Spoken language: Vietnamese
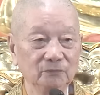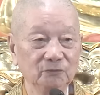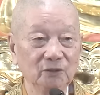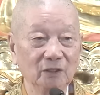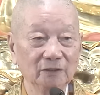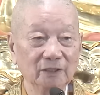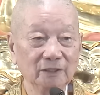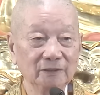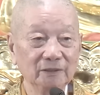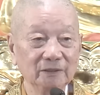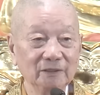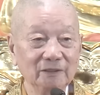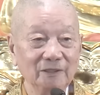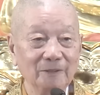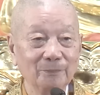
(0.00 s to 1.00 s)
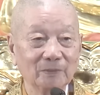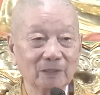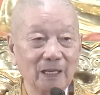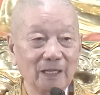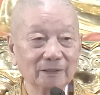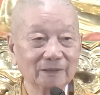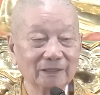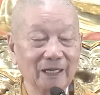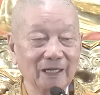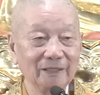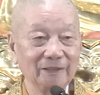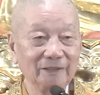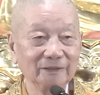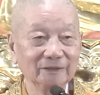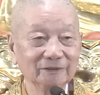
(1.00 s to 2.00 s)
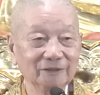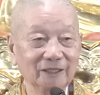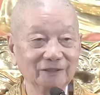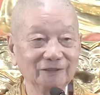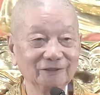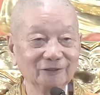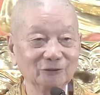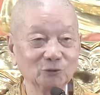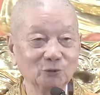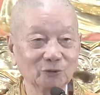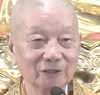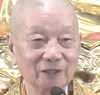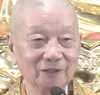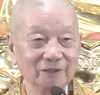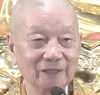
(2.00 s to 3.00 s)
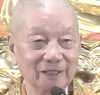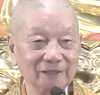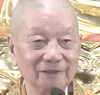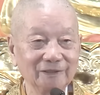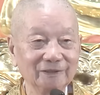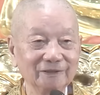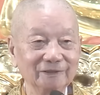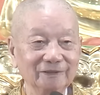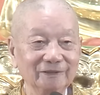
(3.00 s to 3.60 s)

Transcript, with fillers: Cho nên á, các ngài hiện thân trên cuộc đời này đó,